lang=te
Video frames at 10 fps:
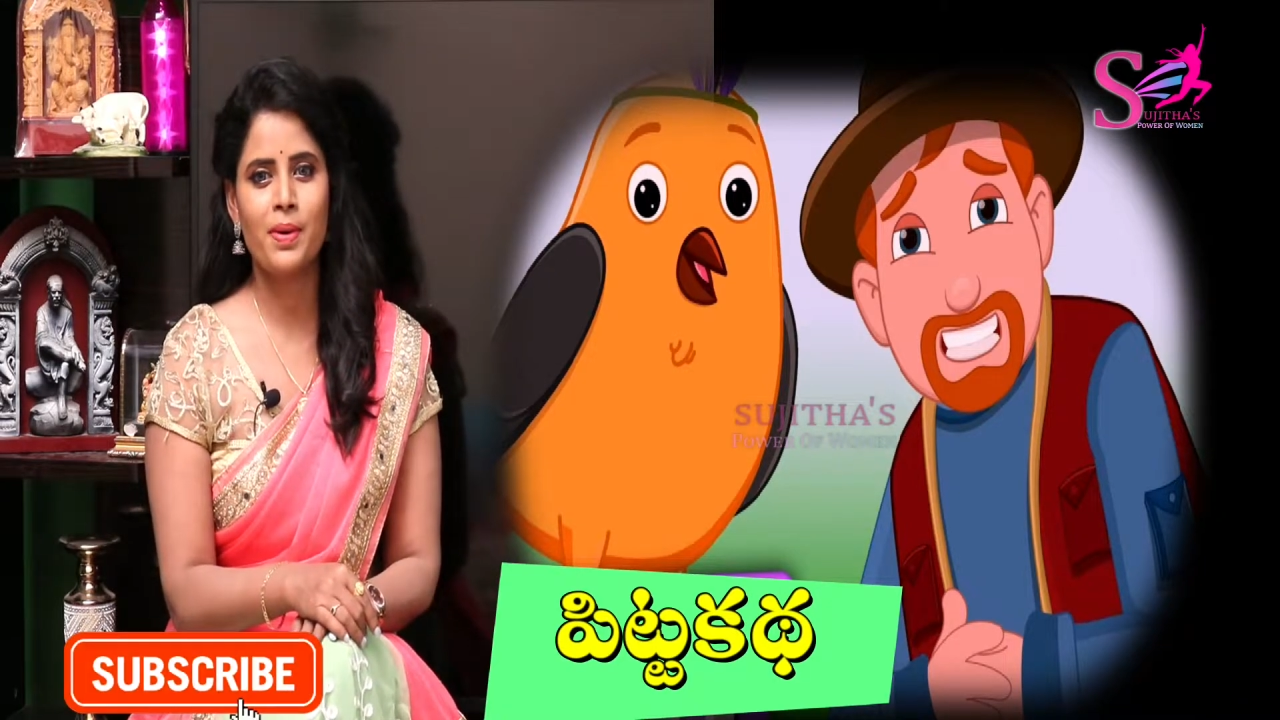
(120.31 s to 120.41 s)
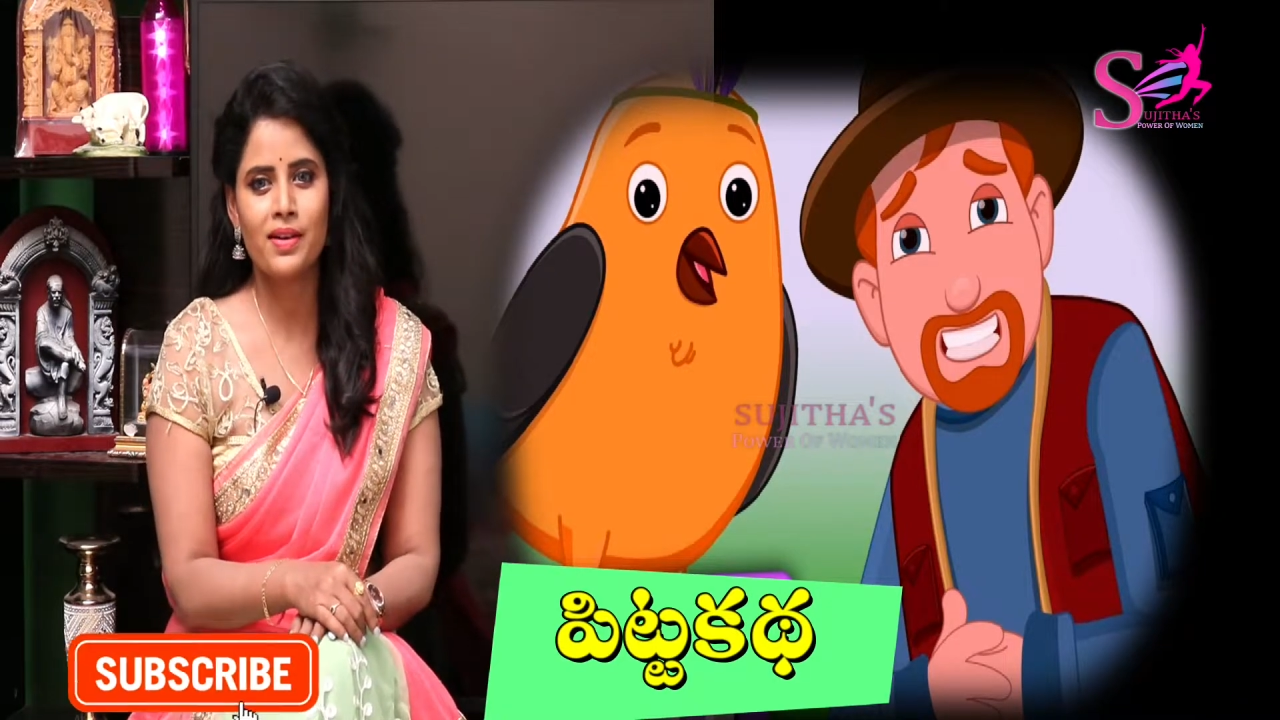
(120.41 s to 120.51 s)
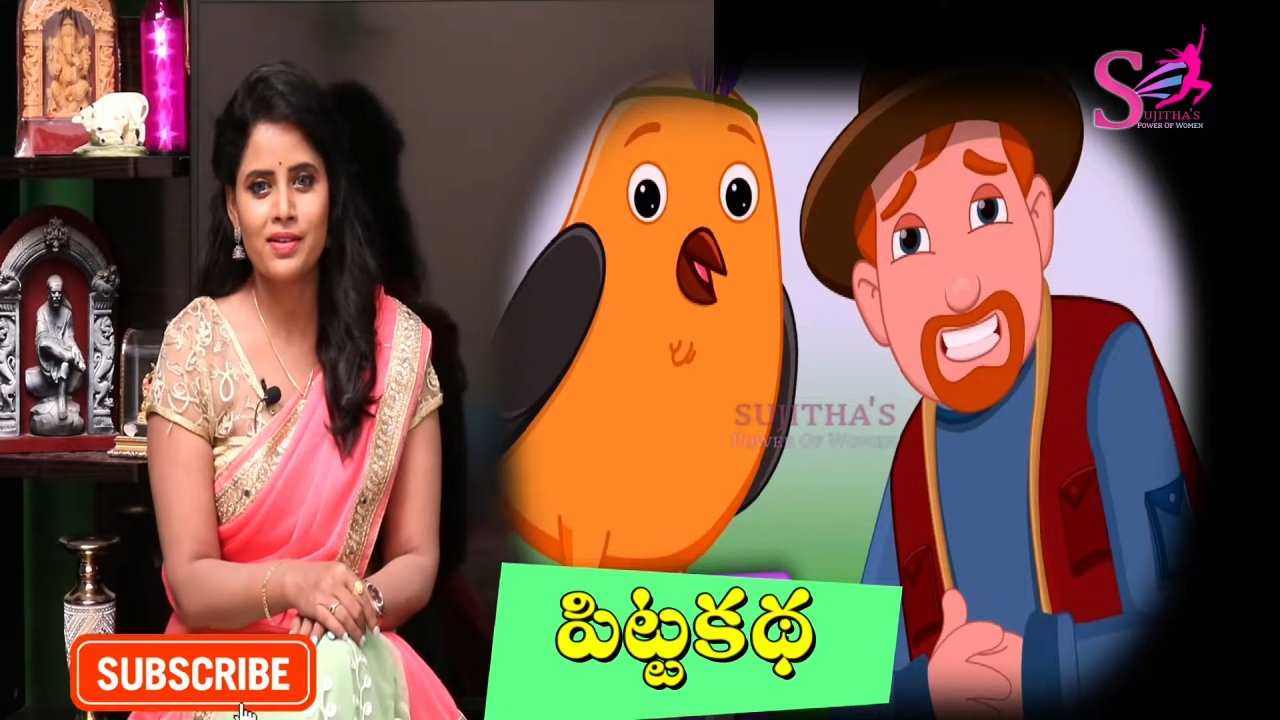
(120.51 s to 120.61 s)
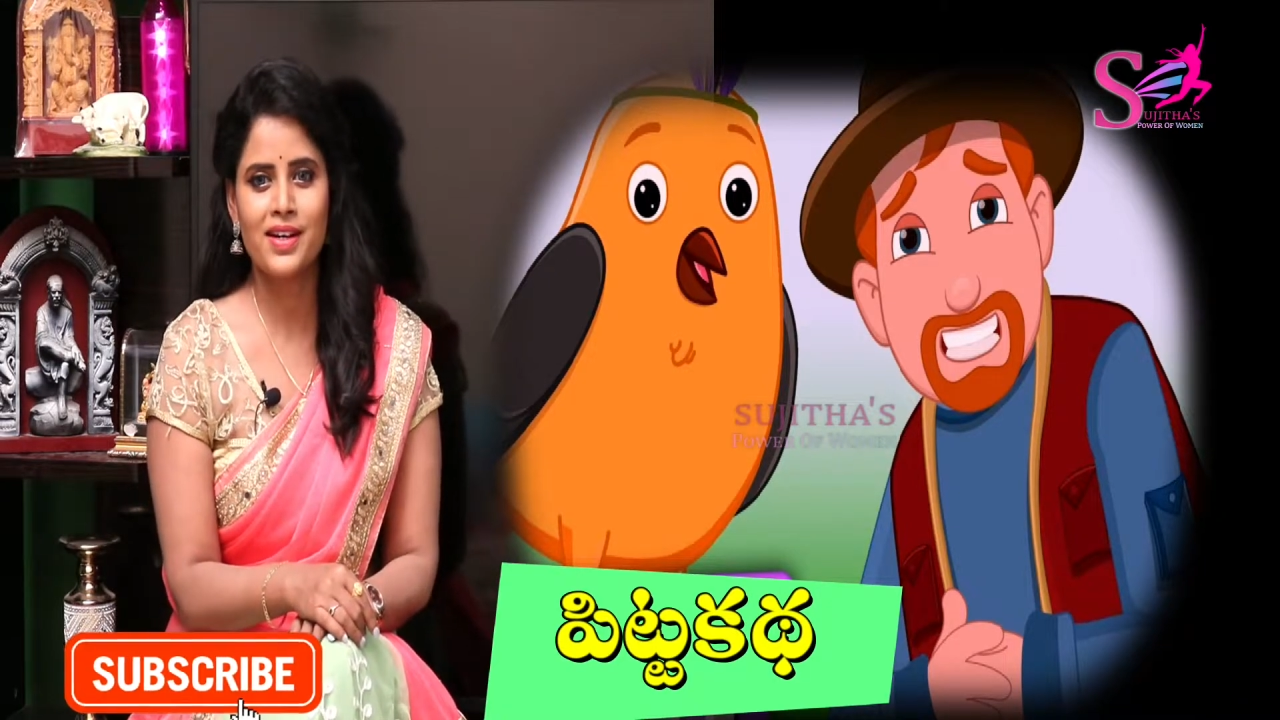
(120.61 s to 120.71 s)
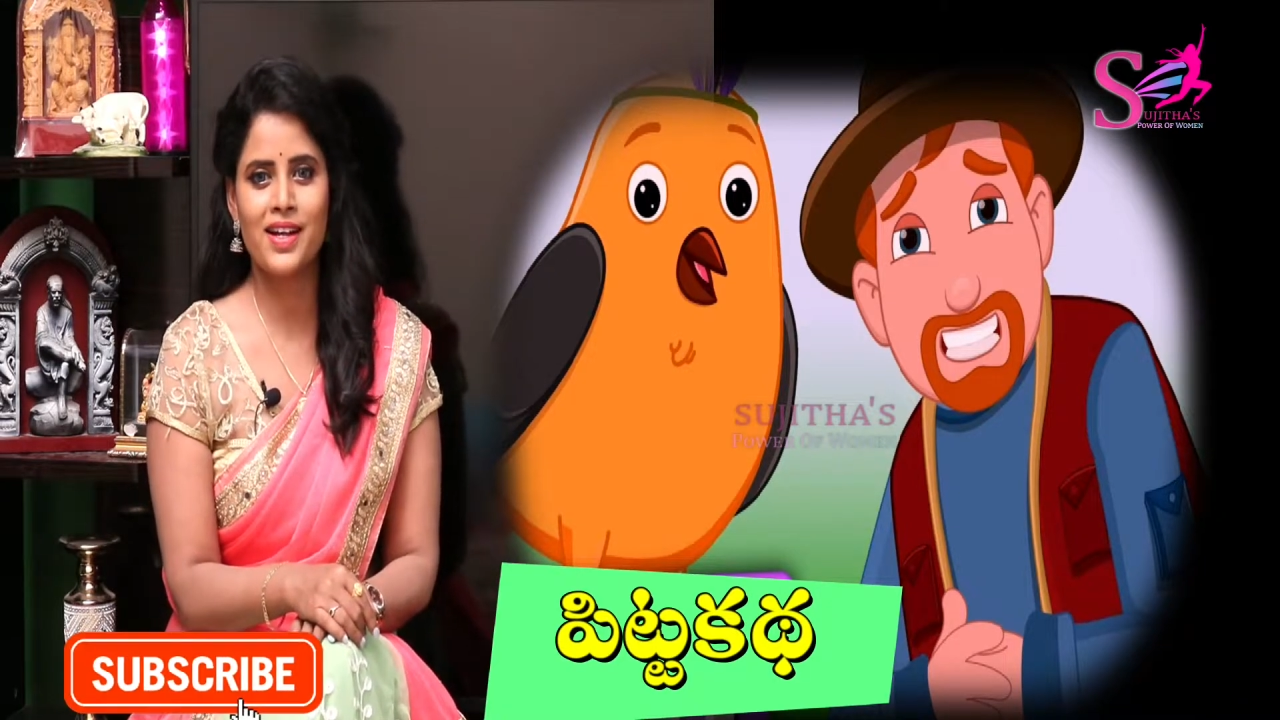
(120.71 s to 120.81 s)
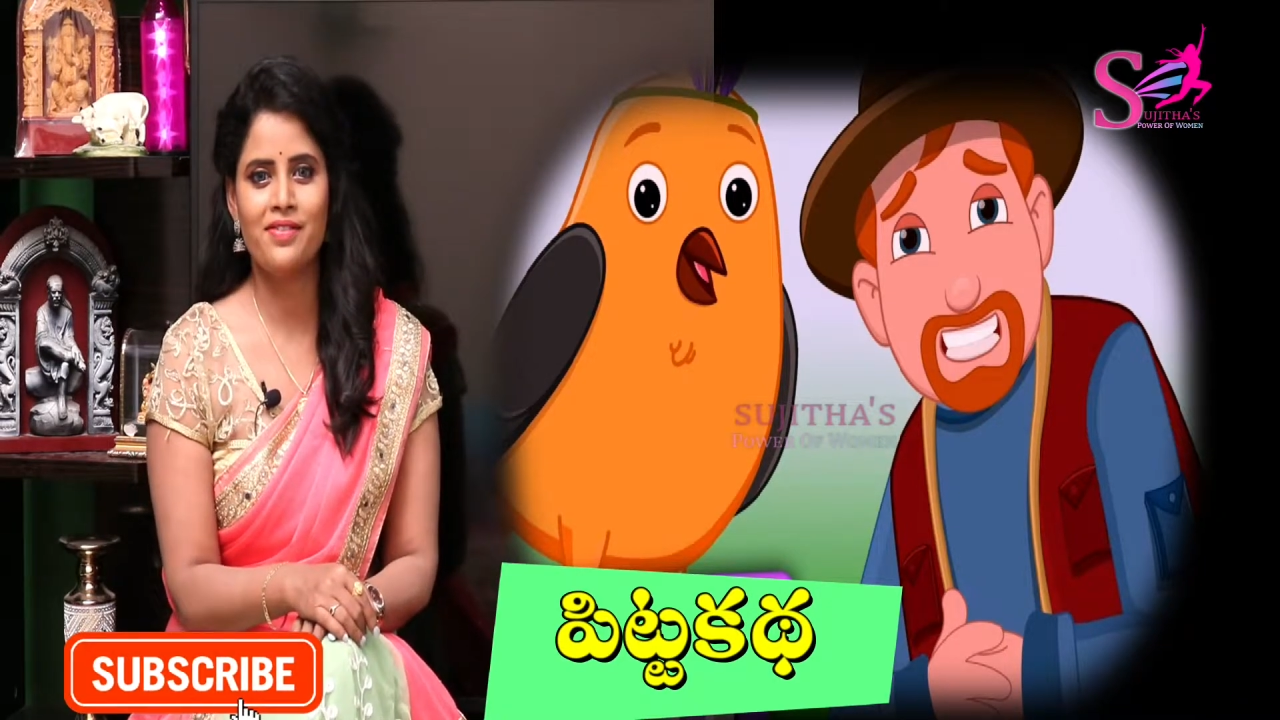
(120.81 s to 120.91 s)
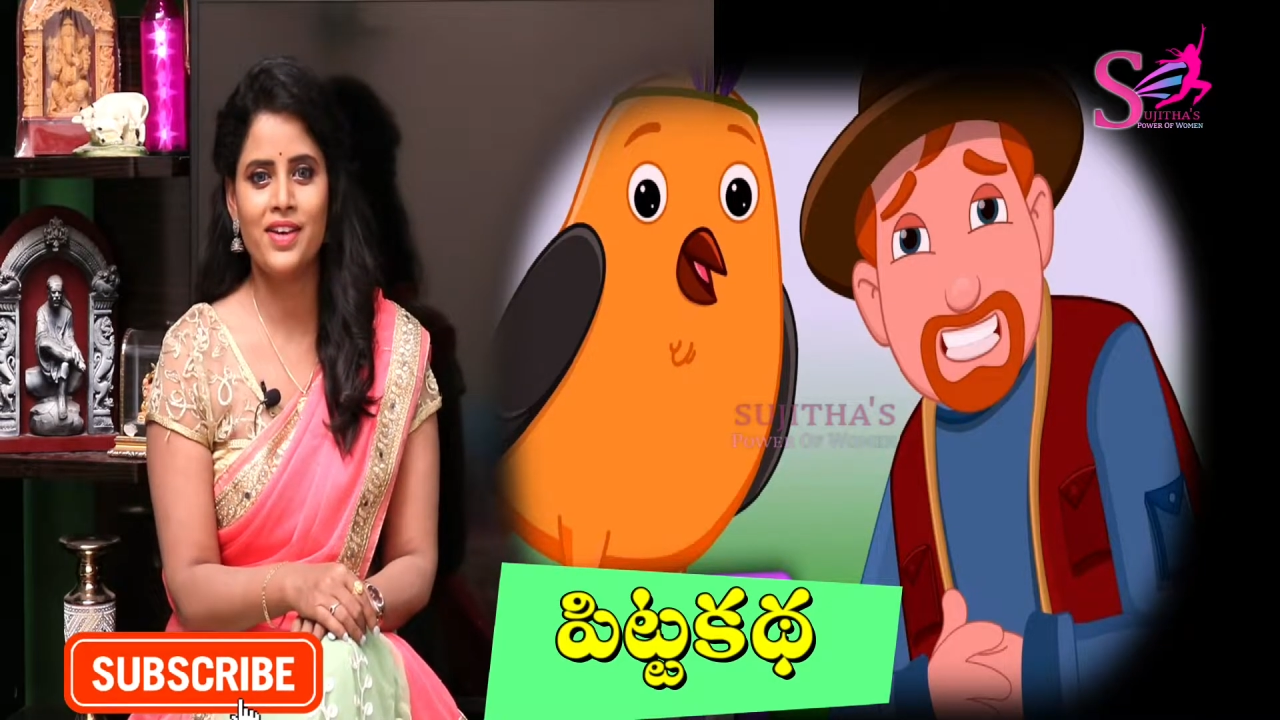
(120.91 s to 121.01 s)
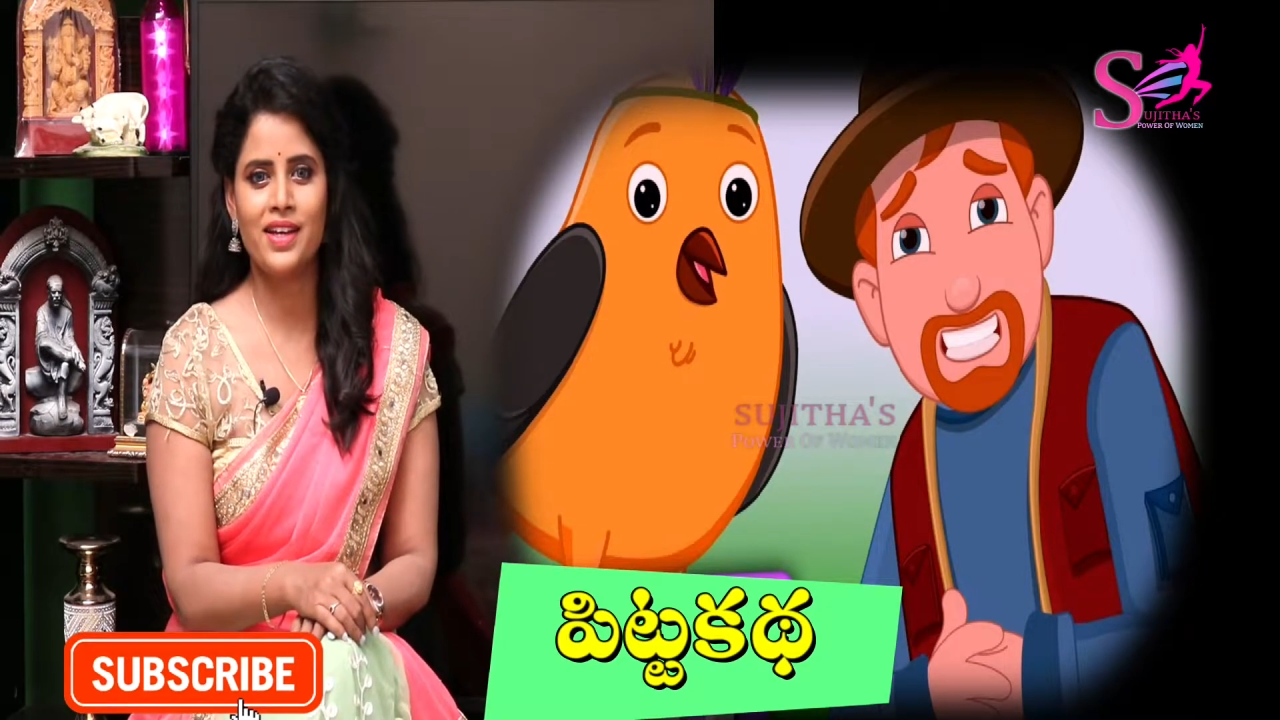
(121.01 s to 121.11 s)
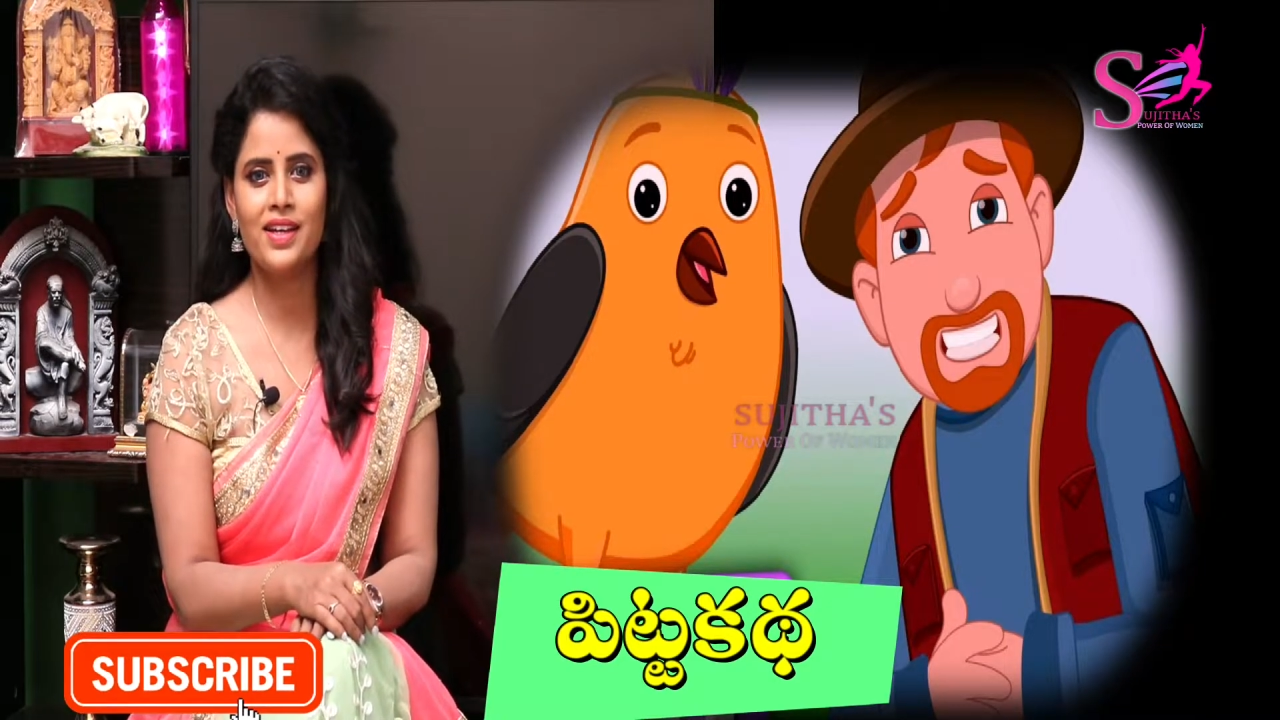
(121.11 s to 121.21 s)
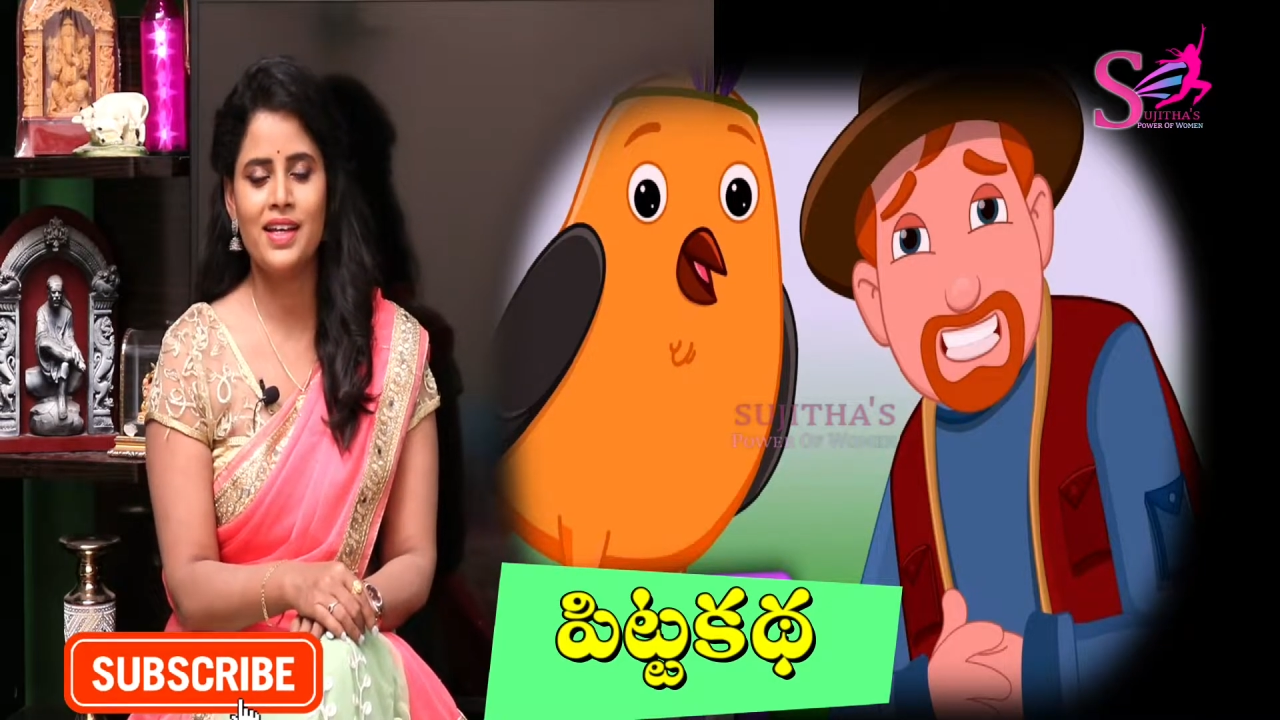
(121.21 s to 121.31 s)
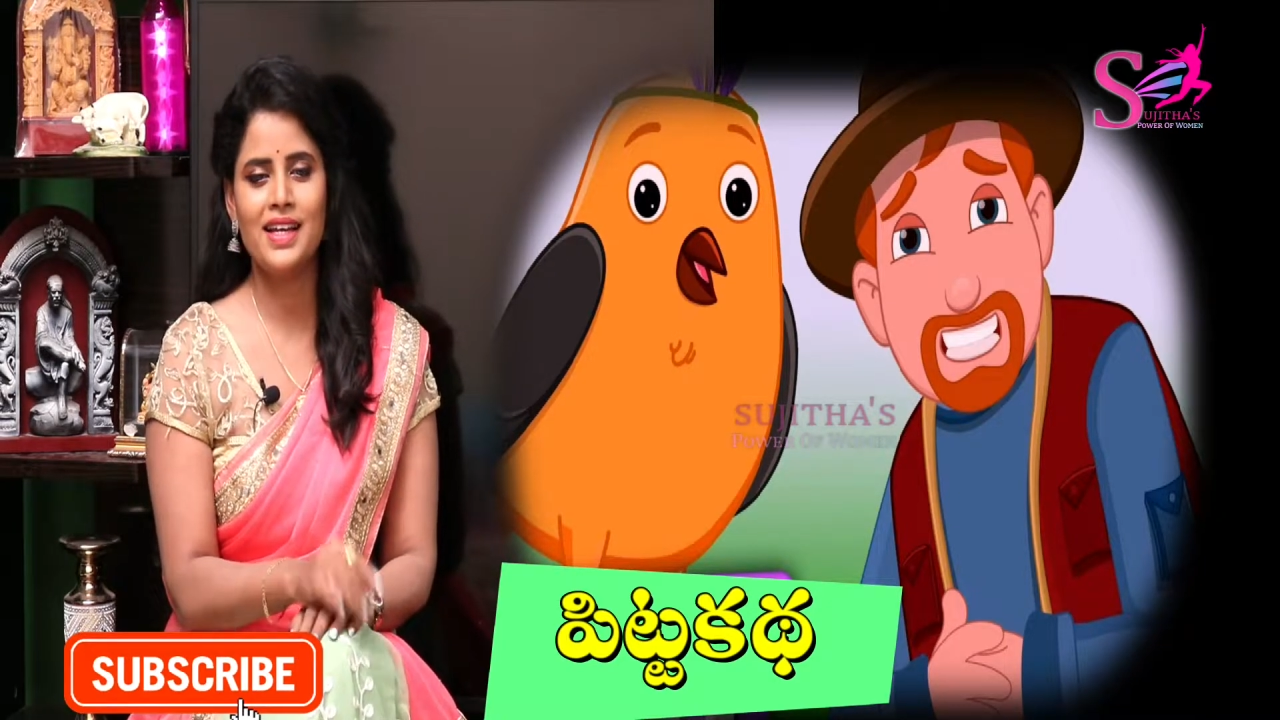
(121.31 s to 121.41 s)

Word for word: పక్కన నవ్వి